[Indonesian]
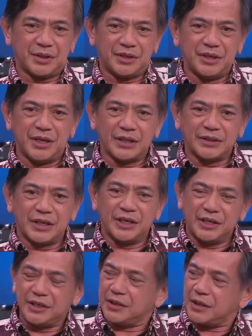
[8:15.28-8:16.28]

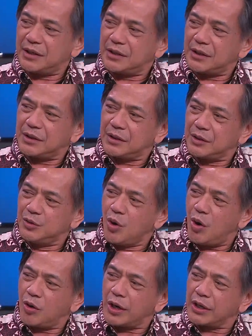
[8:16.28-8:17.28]
didatengin
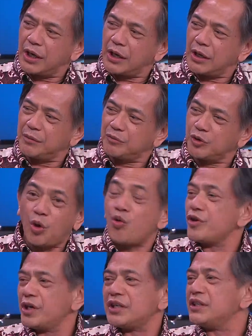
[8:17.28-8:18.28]
dua orang dari
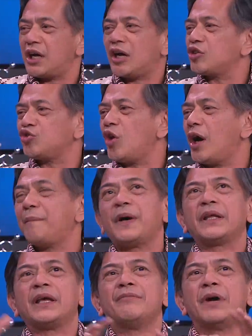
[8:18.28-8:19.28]
lawyernya atau
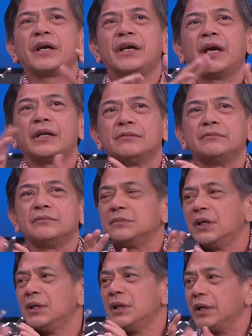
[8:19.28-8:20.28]
apanya bagian dari
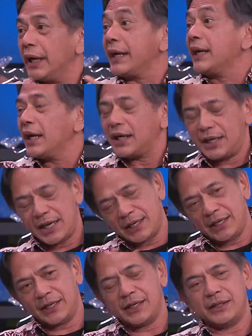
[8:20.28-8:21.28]
legalnya ya bagian ya, legalnya,
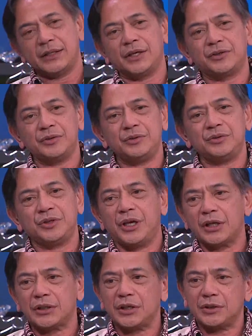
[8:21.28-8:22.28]
legalnya oke. Okay. dia
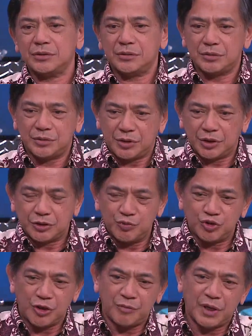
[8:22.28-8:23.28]
datang
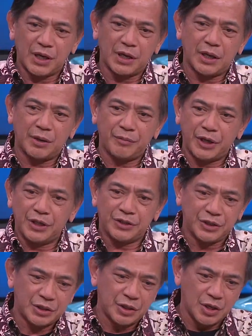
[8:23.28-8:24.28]
ketemu sama
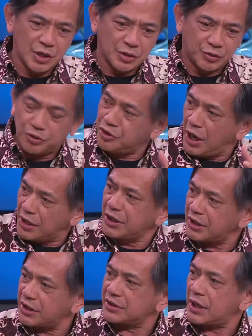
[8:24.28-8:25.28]
manajer uh -huh. terus
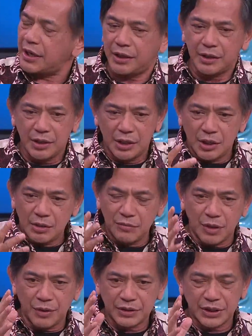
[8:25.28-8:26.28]
diajar ke saya
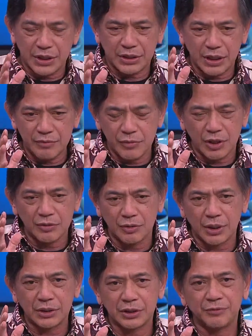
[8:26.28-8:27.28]
bahwa saya telah
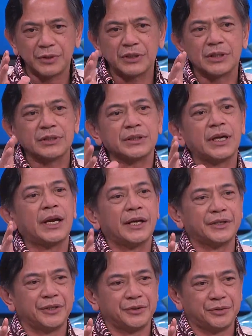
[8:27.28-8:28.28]
melakukan seperti
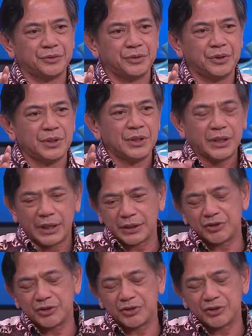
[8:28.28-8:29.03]
kesalahan gitu karena